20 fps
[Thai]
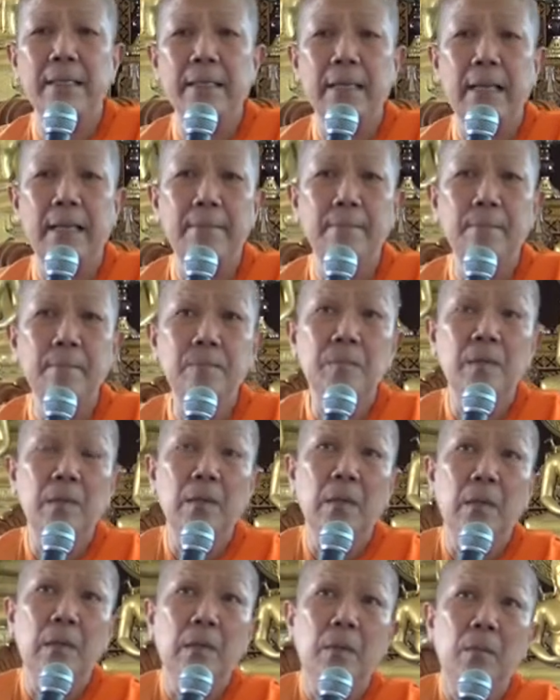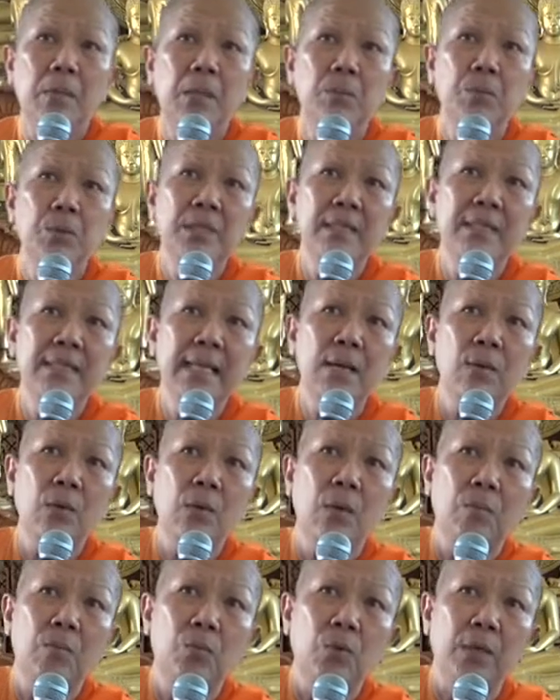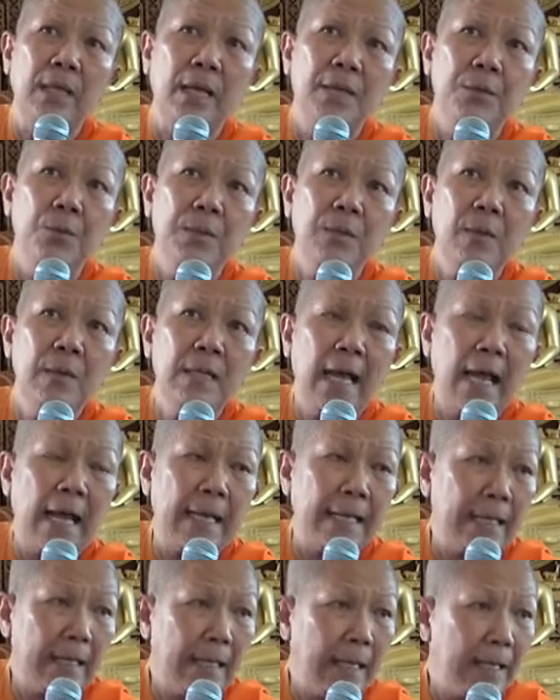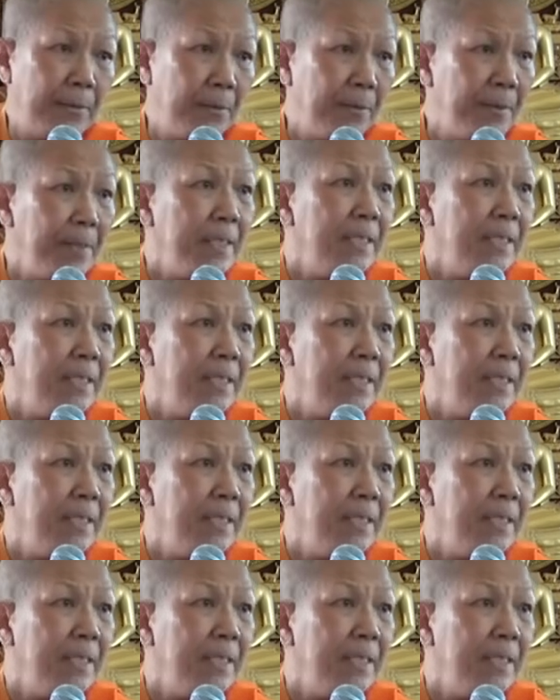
ย่างนั้น พระพุทธเจ้าออกบวชอายุเท่าไหร่ อายุ